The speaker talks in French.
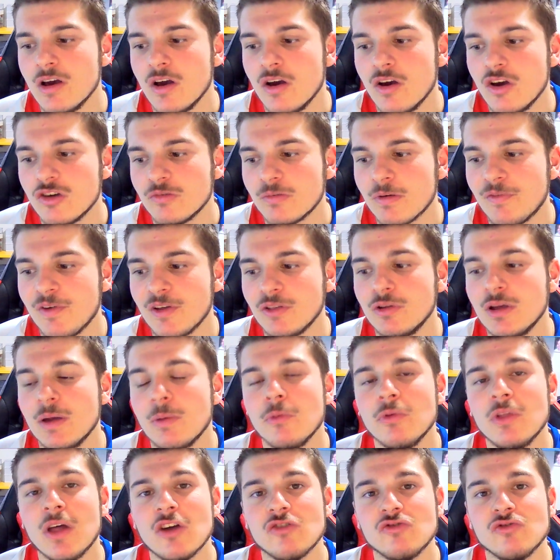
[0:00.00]
Je préfère donner
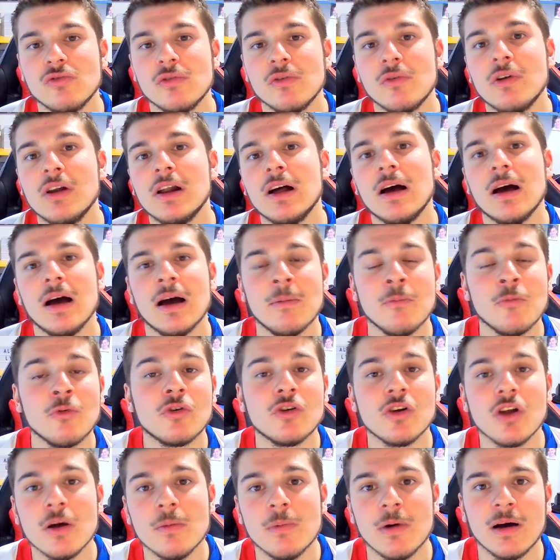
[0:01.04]
mon argent voilà, à mon
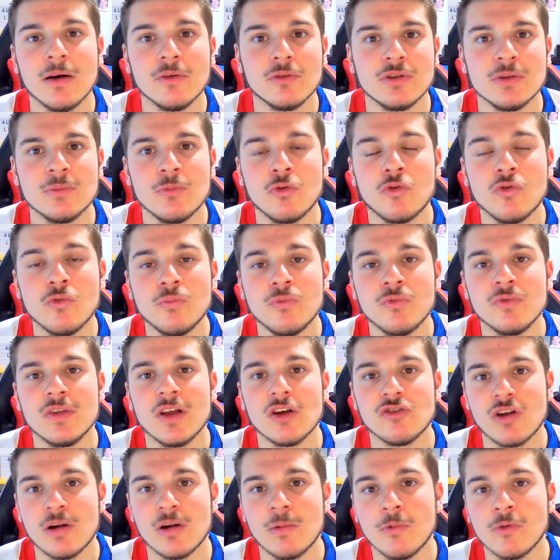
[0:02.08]
club, hein, donner beaucoup plus
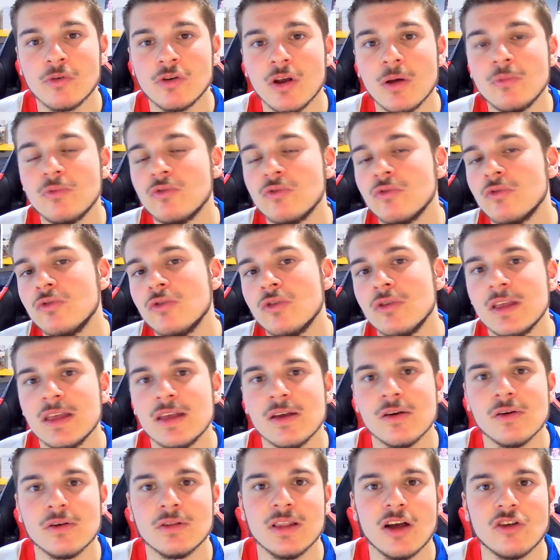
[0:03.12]
d'argent à mon club que
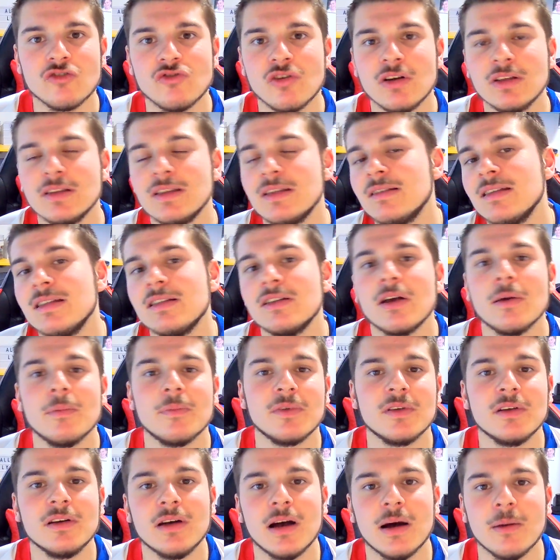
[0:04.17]
donner de l'argent à des sites
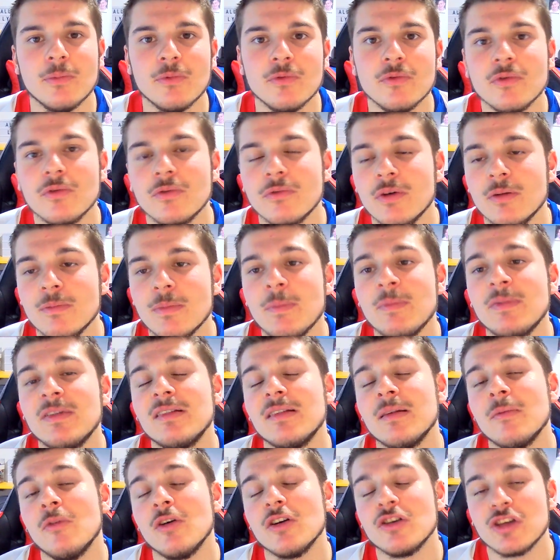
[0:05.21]
comme ça, un peu, voilà, même si
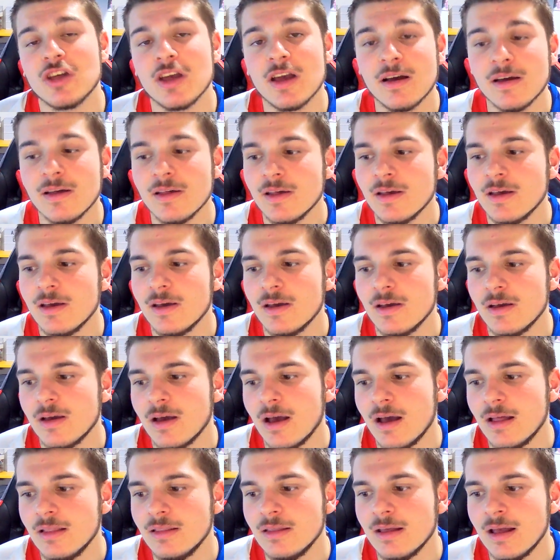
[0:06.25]
c'est moins cher.
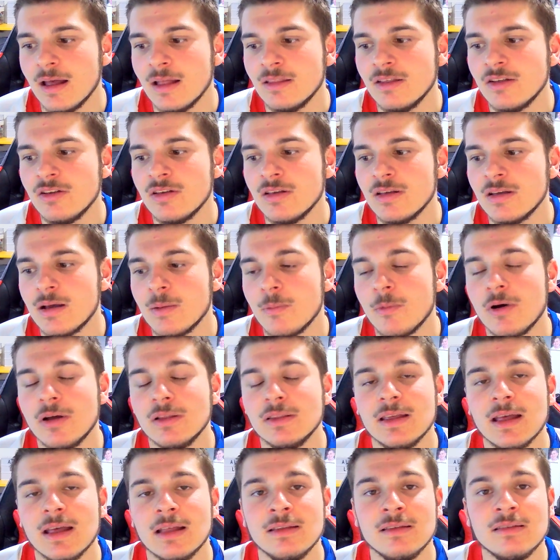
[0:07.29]
À des, à des, comment, à
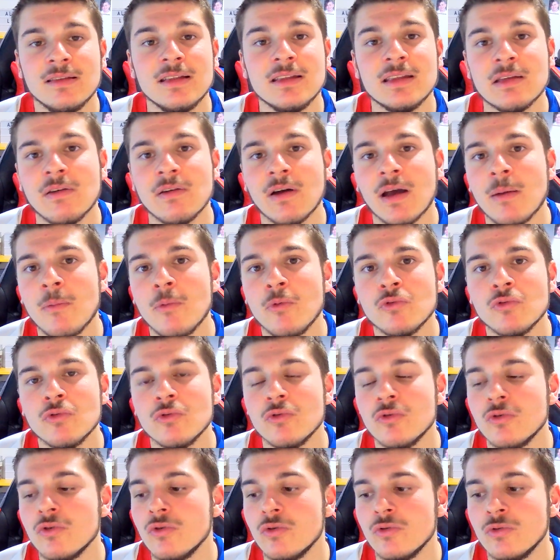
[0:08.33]
des, sites qui vraiment
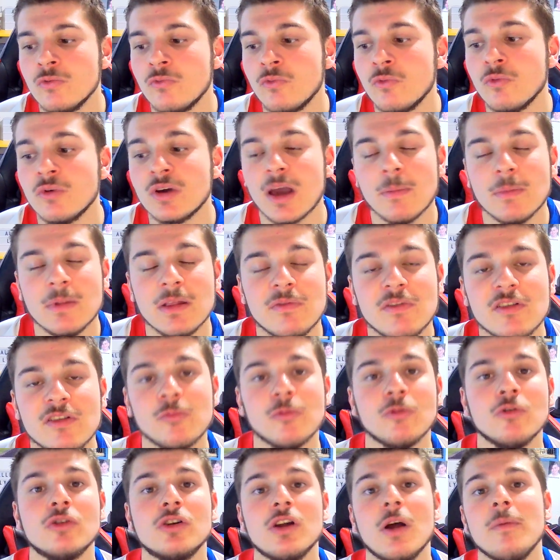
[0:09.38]
ne, ne font qu'un bénéfice
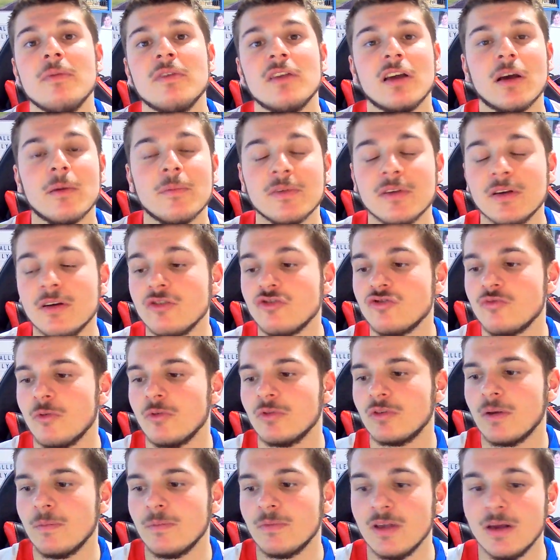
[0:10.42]
pour le club. C'est comme ça, je
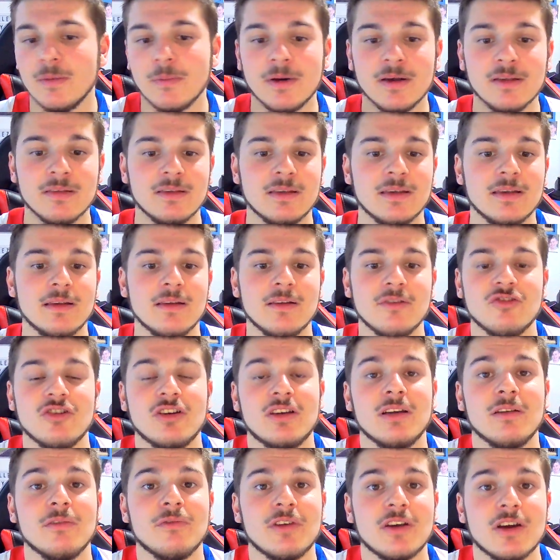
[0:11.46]
pense comme ça. Après, c'est
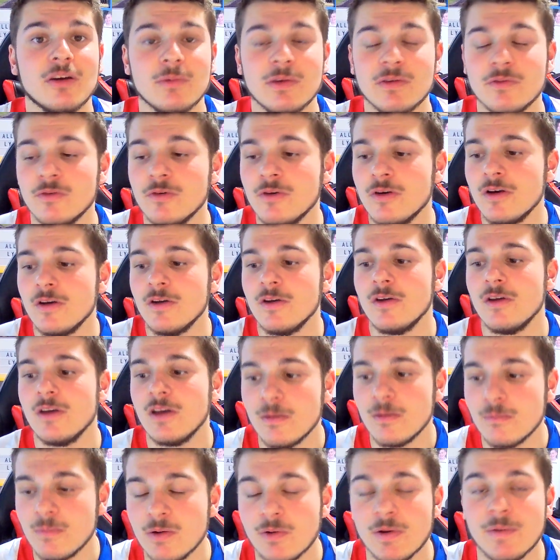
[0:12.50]
chacun fait comme il veut.
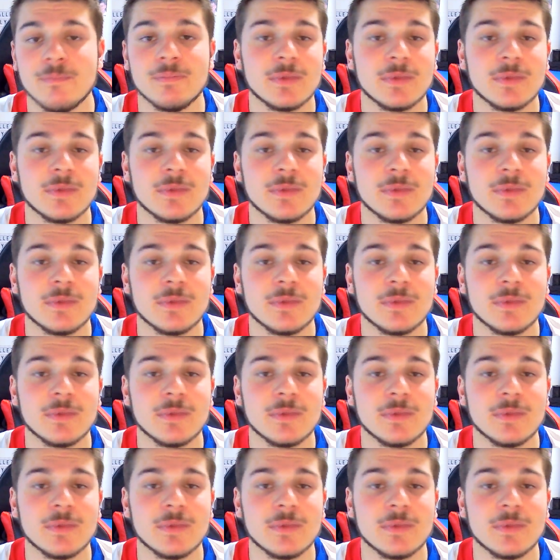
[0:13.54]
Mais ouais.